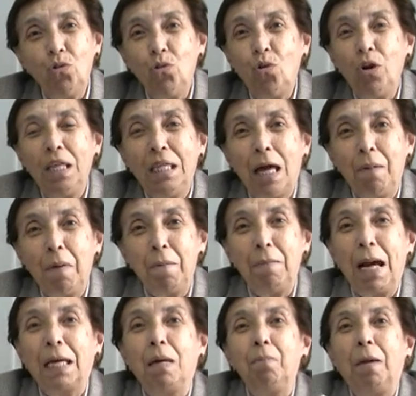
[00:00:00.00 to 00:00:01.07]
no le daba
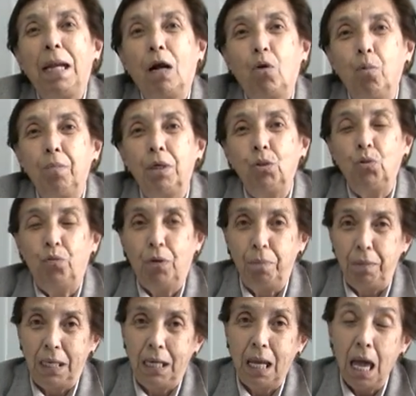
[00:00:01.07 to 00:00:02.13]
más que para comer su
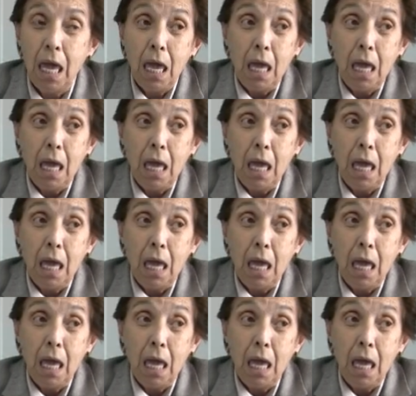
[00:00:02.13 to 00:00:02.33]
familia.